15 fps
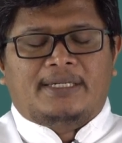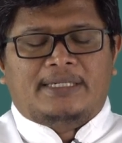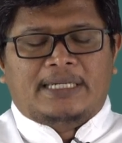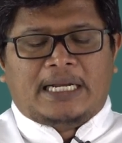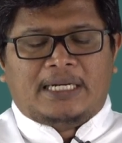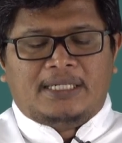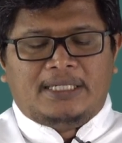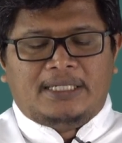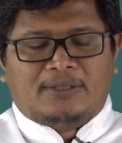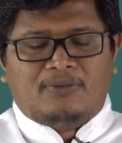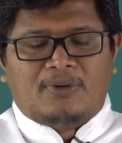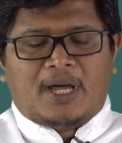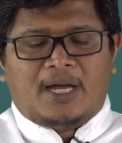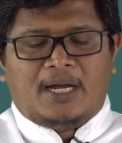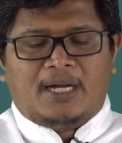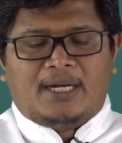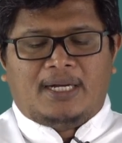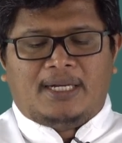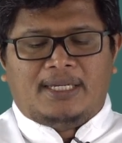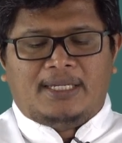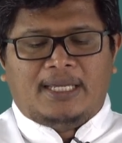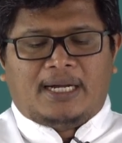Dan itulah
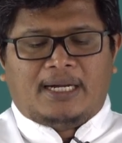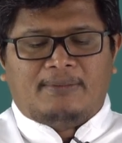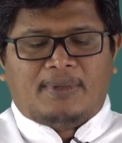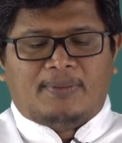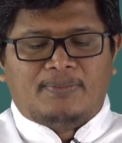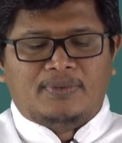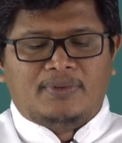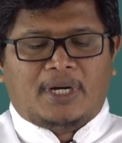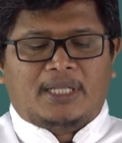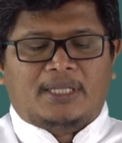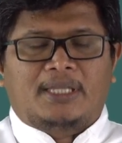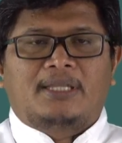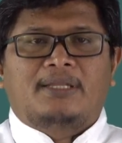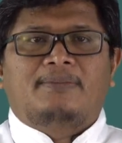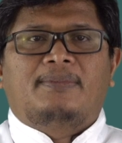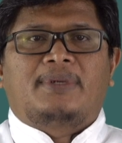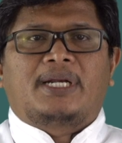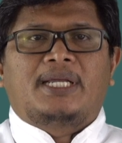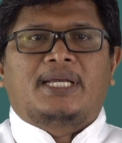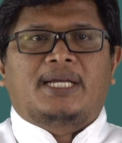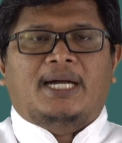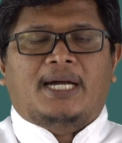yang membuat
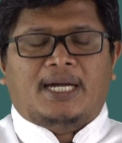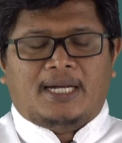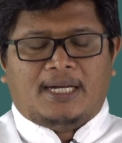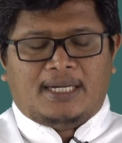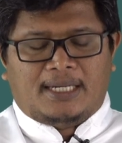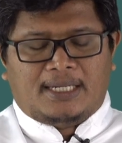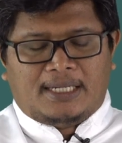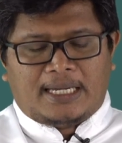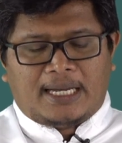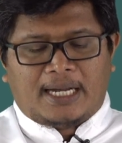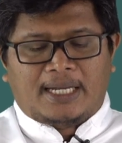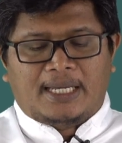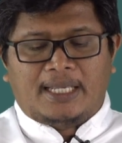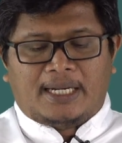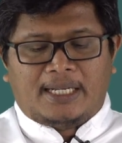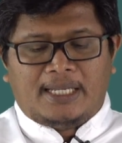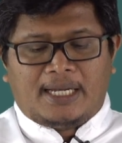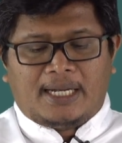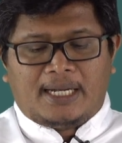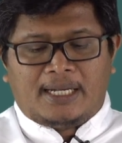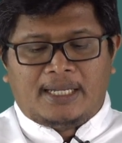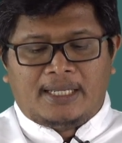mereka
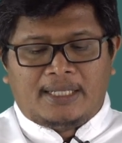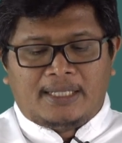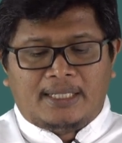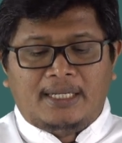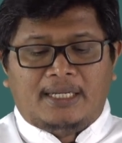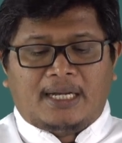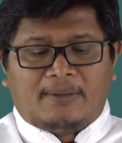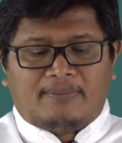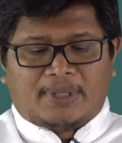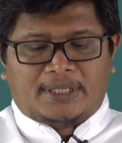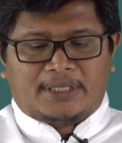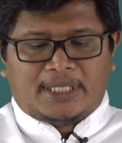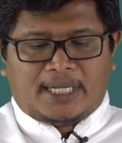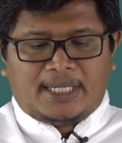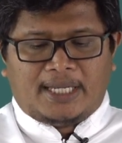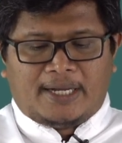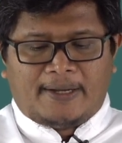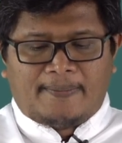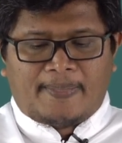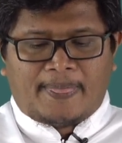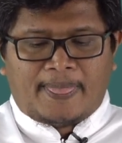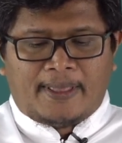akhirnya tidak percaya.
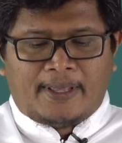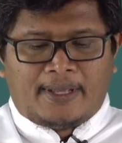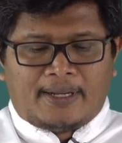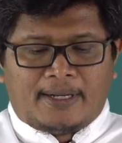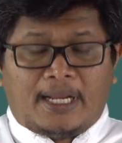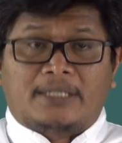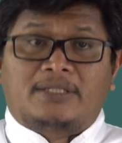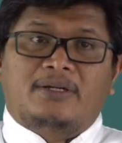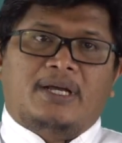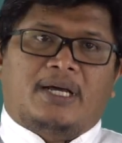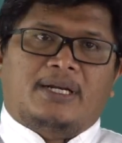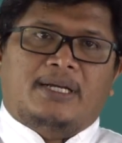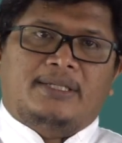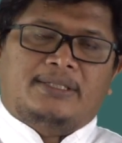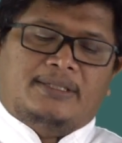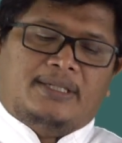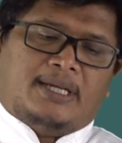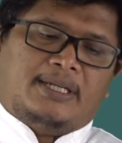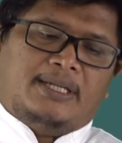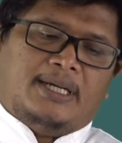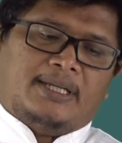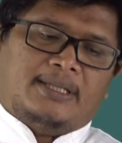Nah,
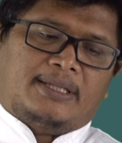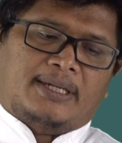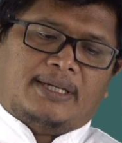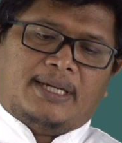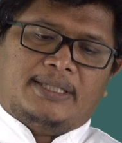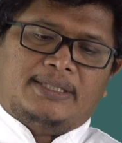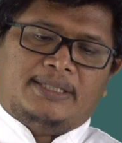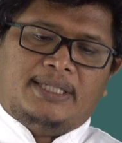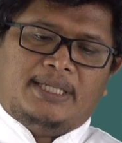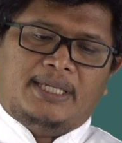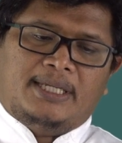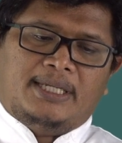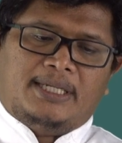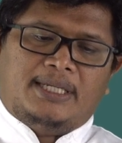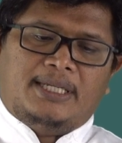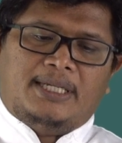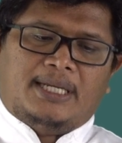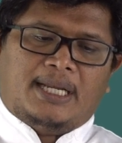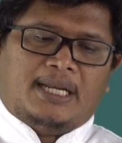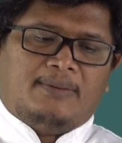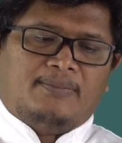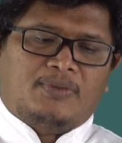saudara-saudari yang terkasih di
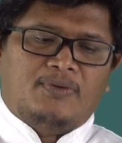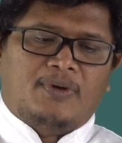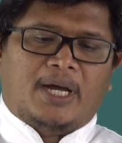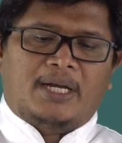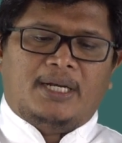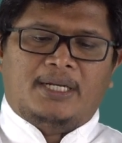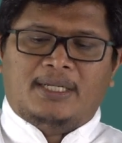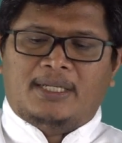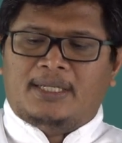dalam Tuhan,